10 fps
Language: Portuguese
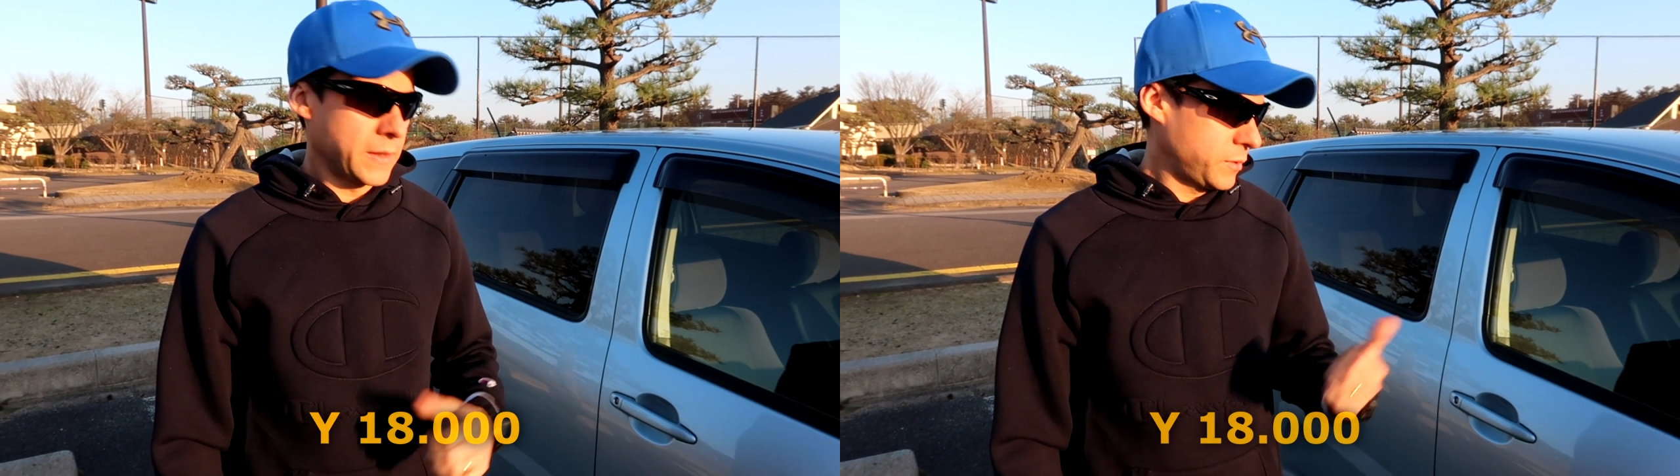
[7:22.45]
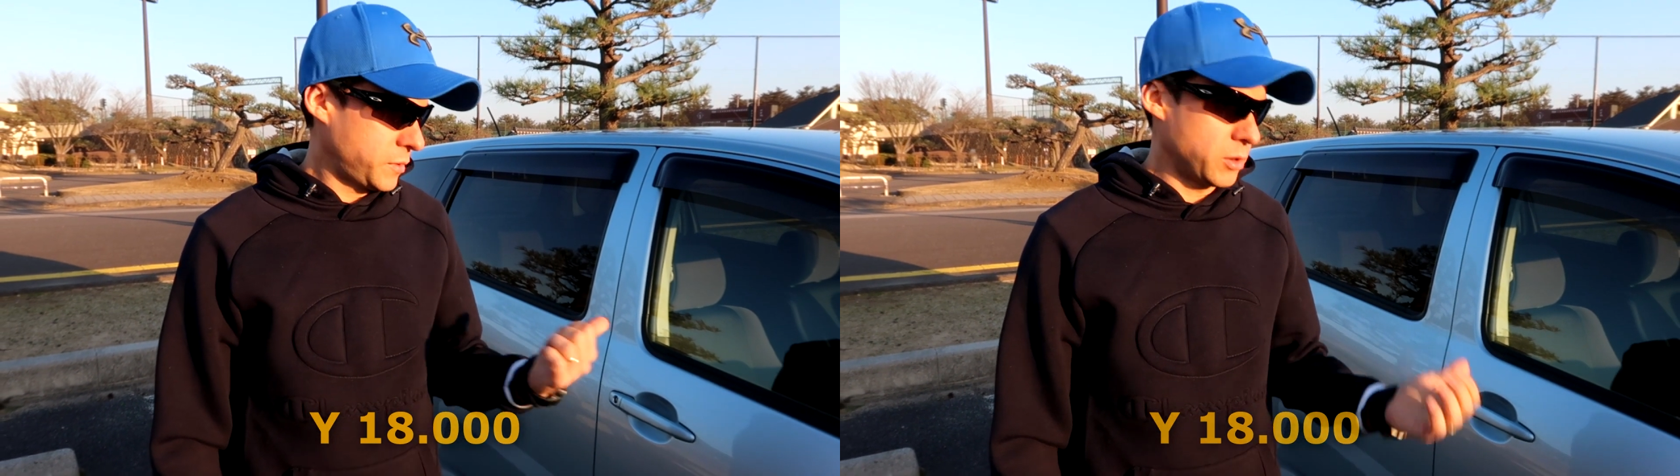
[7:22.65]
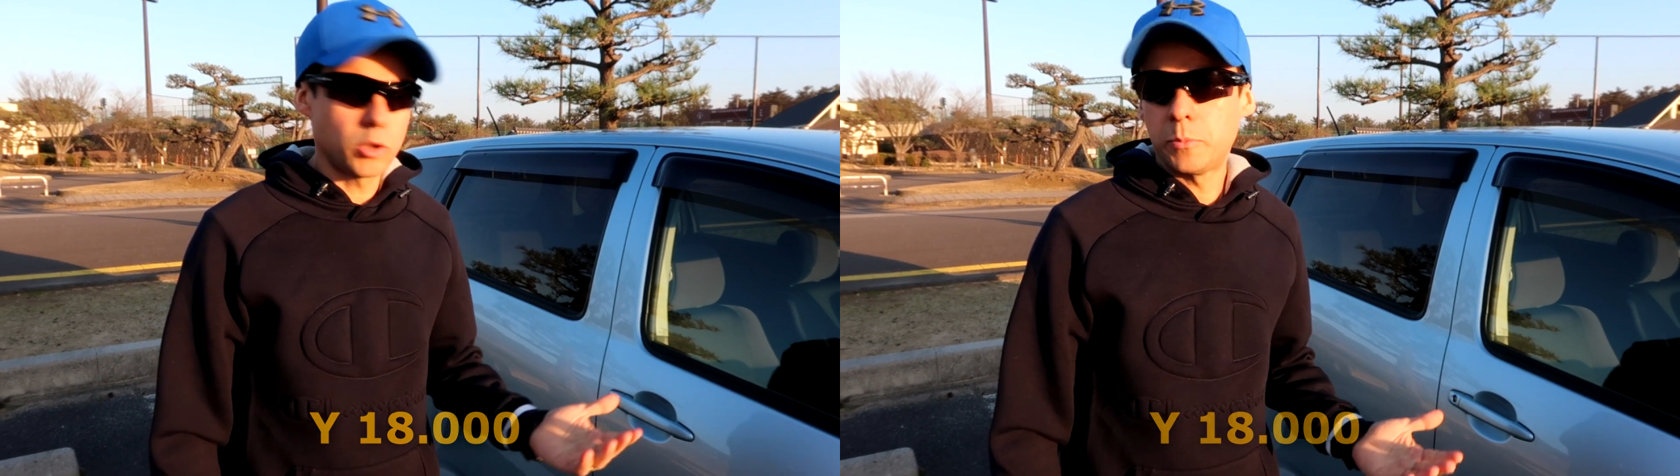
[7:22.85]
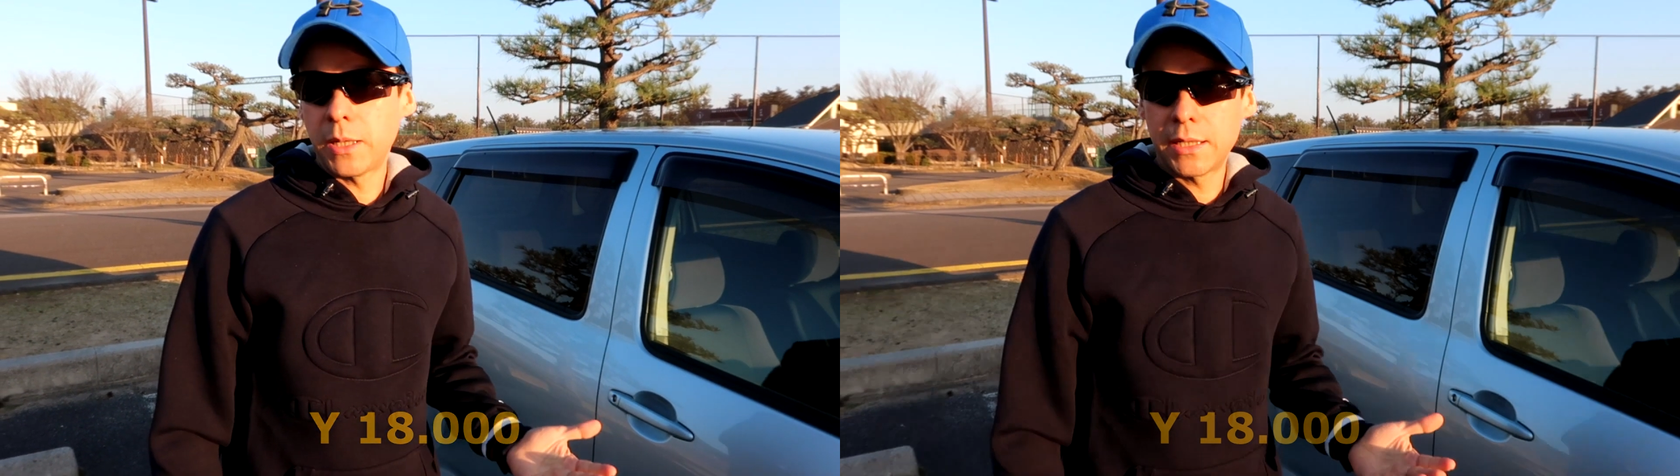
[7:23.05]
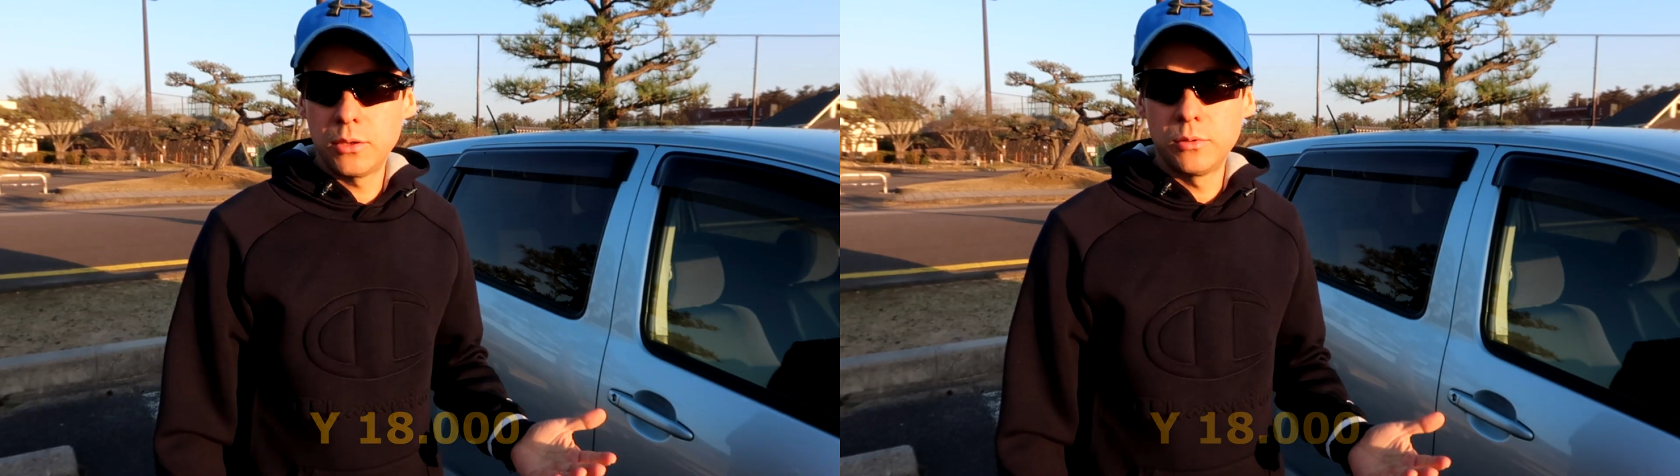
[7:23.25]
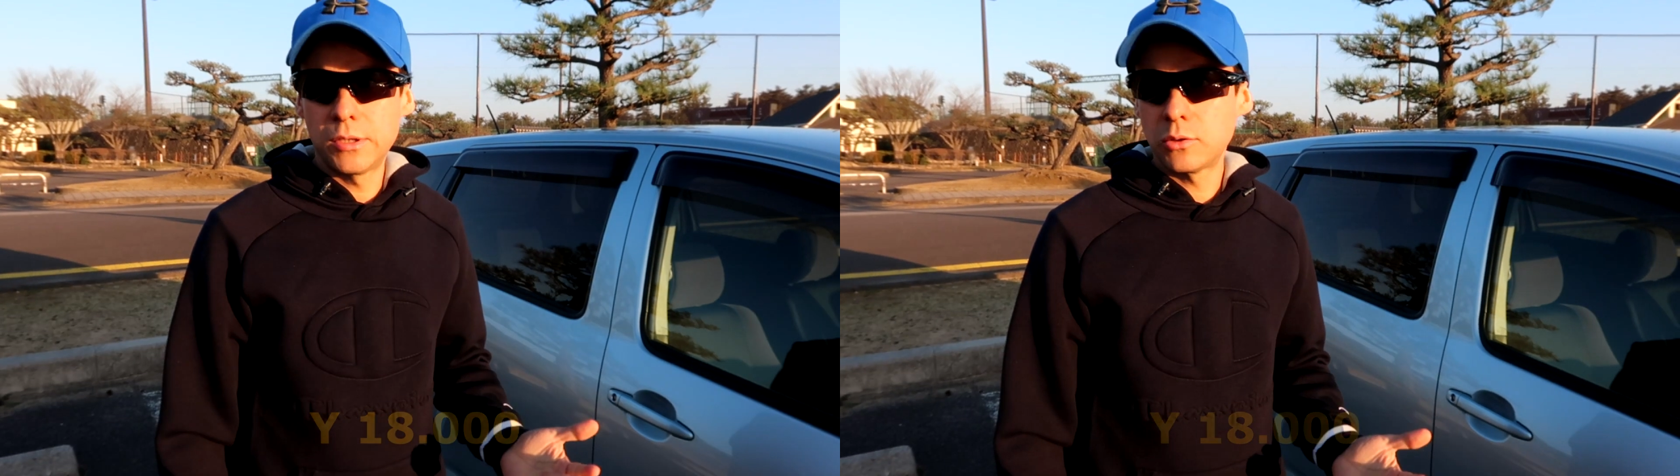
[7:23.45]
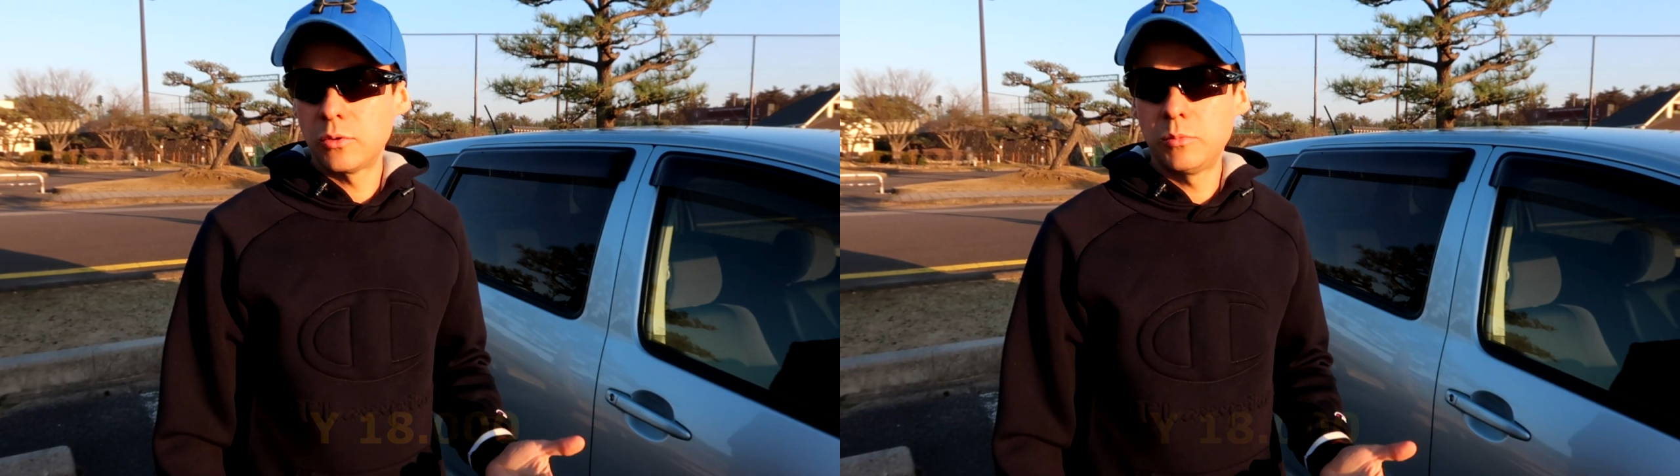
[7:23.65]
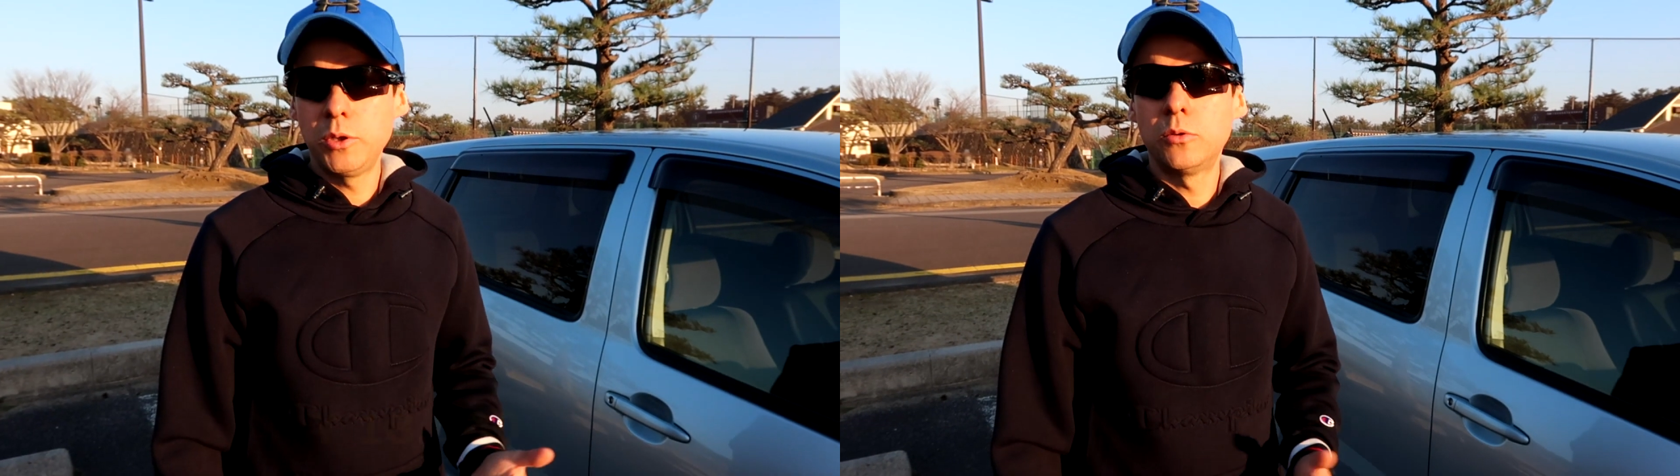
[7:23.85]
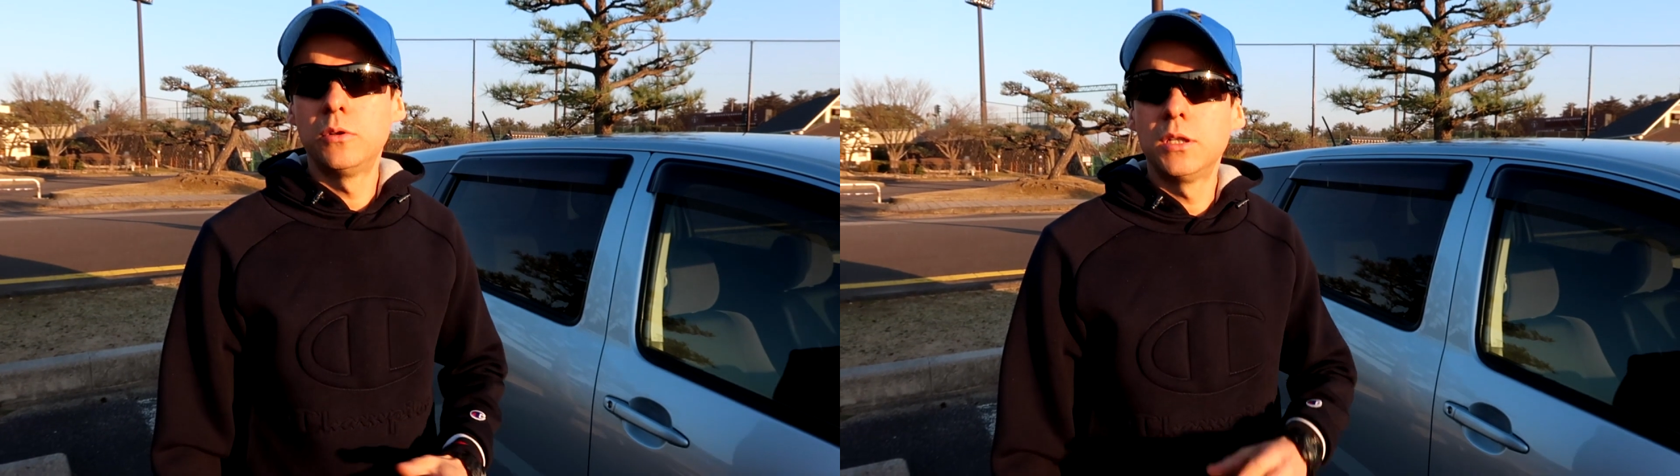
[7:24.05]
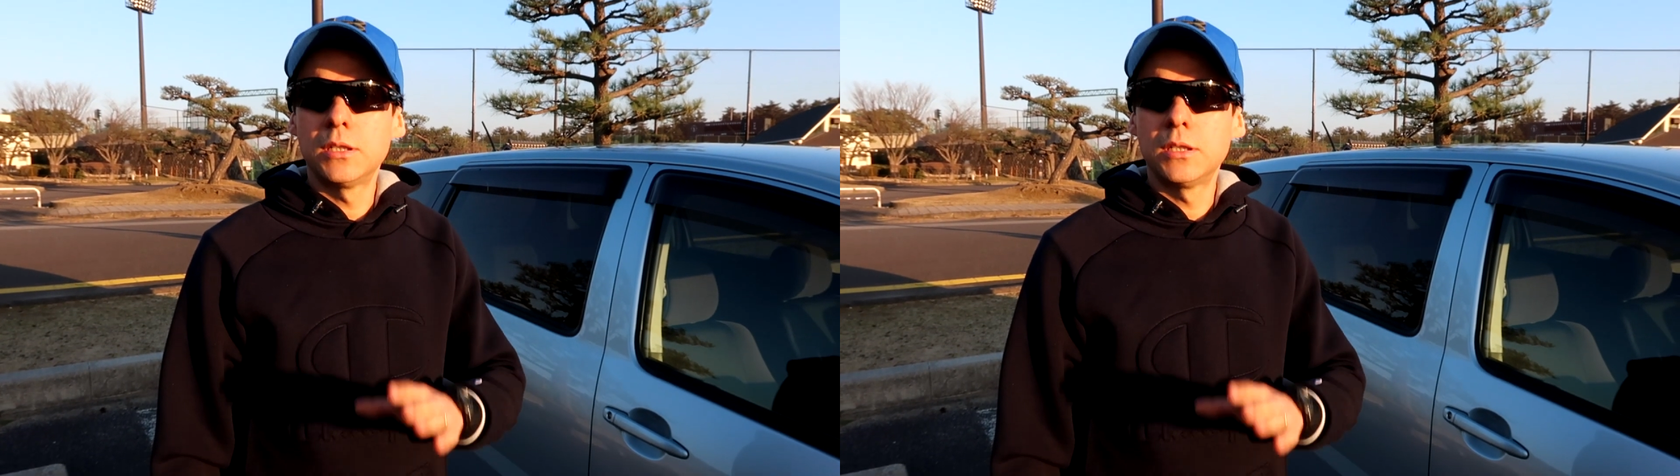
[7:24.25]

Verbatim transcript: sendo que eu paguei 200 mil,